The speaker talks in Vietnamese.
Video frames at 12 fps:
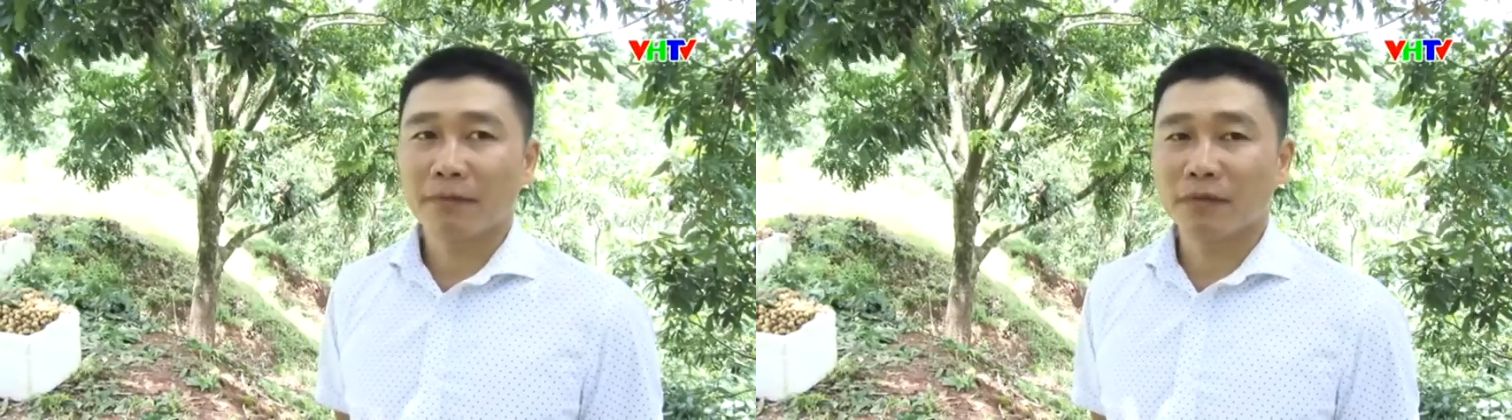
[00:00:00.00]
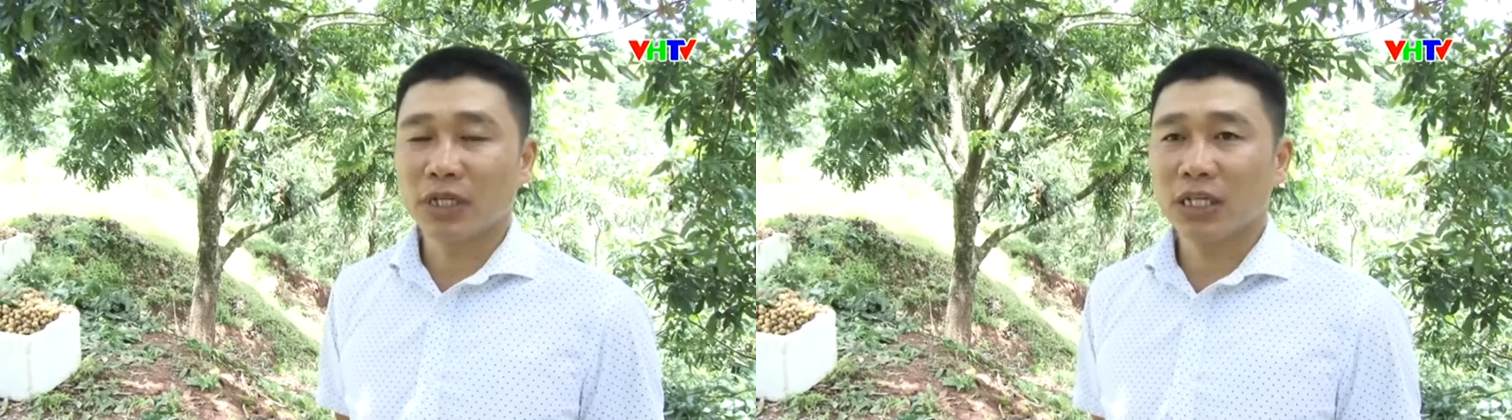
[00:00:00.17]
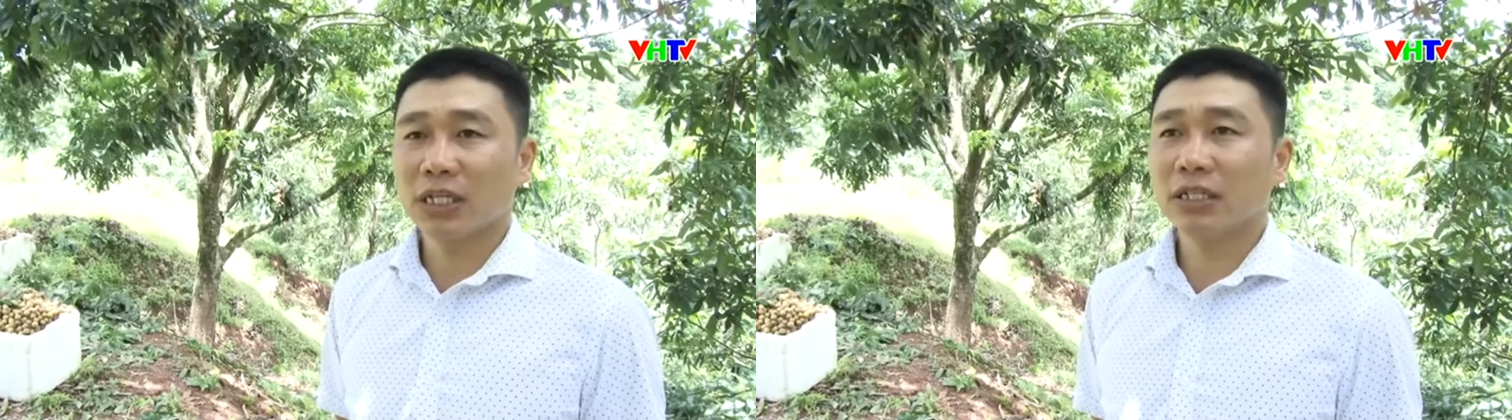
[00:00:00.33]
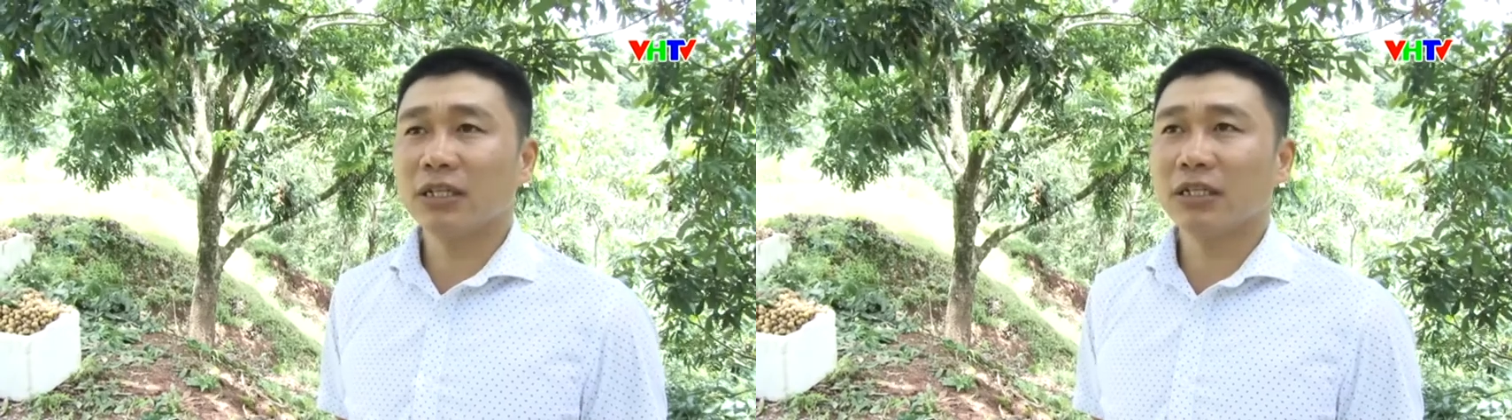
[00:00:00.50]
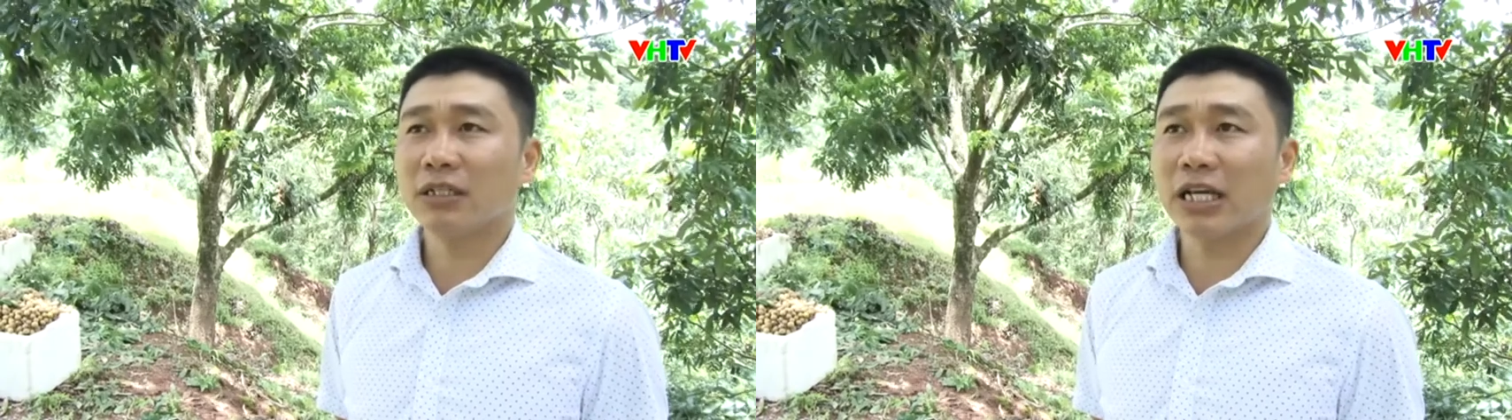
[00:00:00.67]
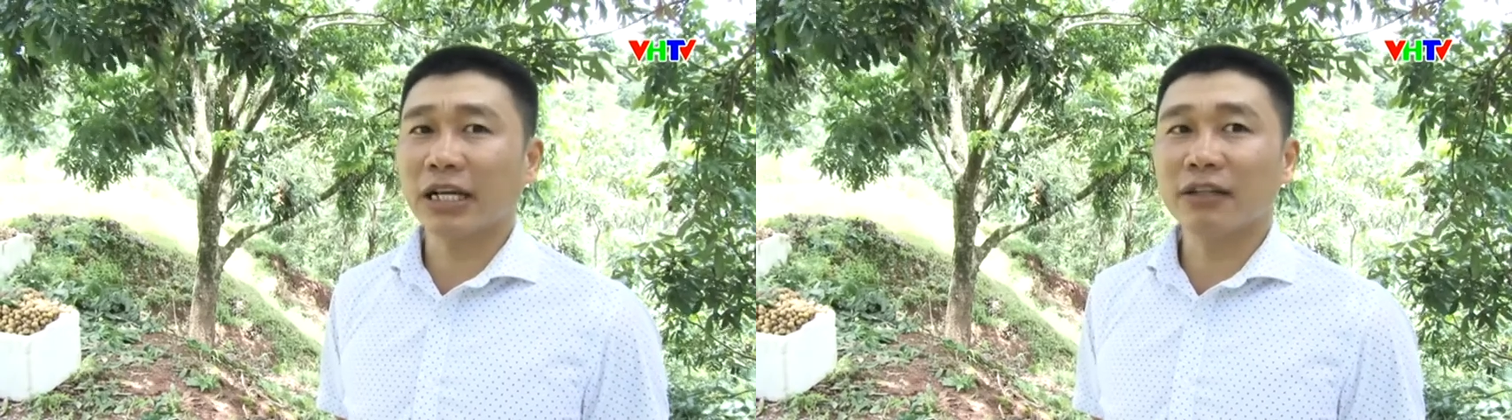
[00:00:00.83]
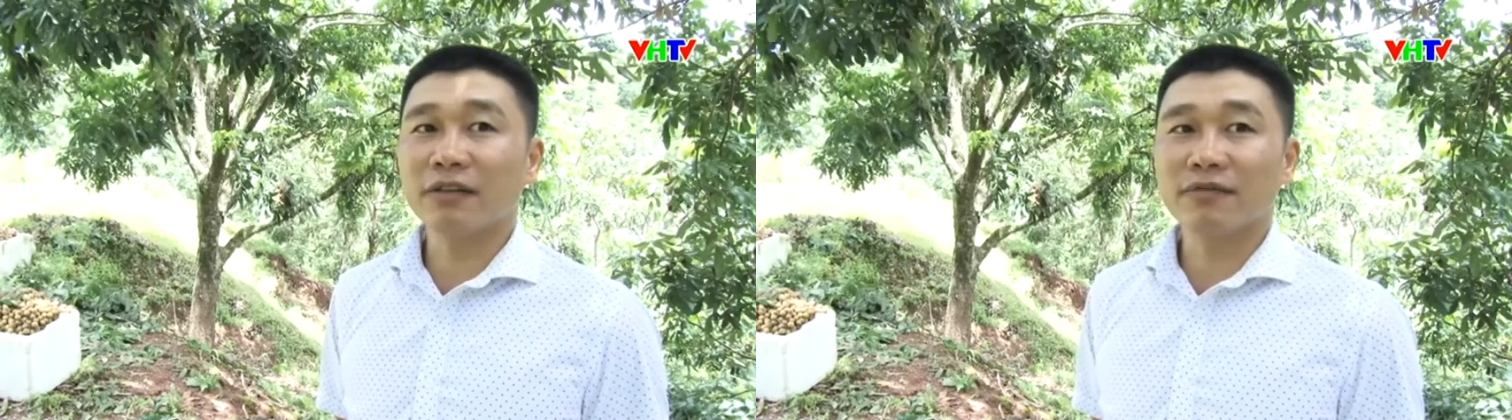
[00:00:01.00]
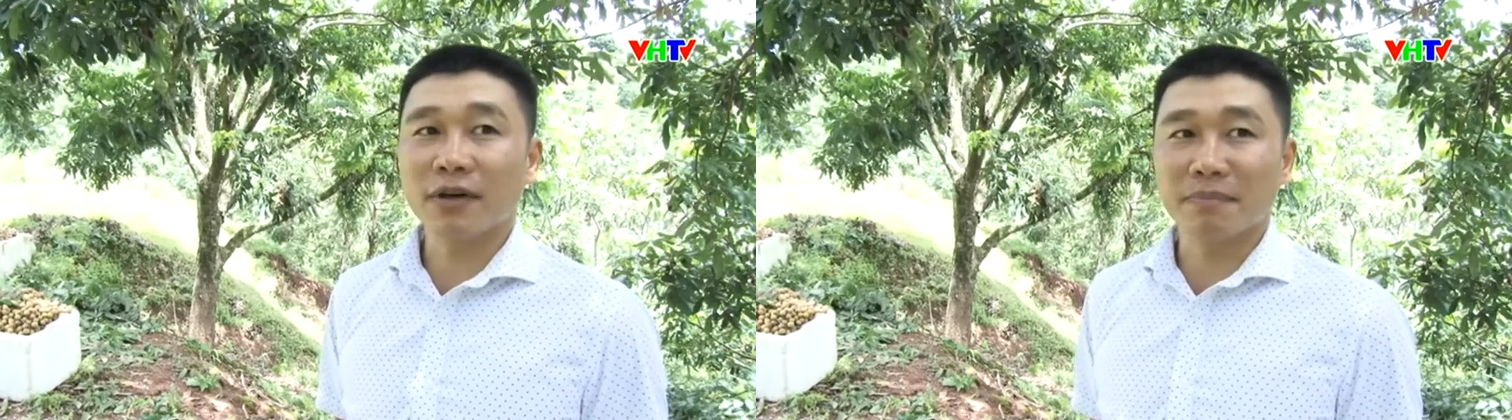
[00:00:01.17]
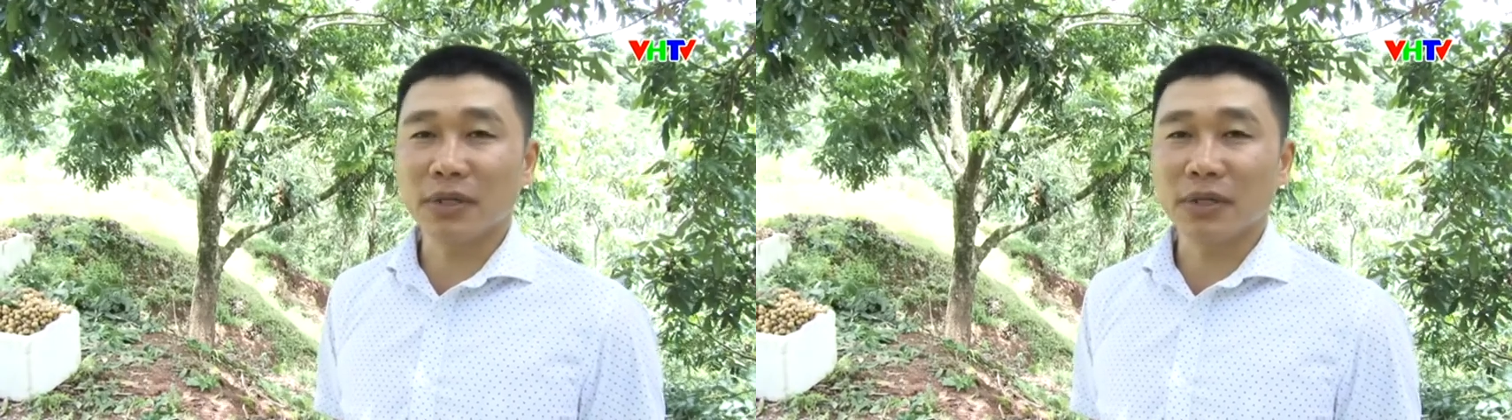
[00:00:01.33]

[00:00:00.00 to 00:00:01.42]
với nhãn thương phẩm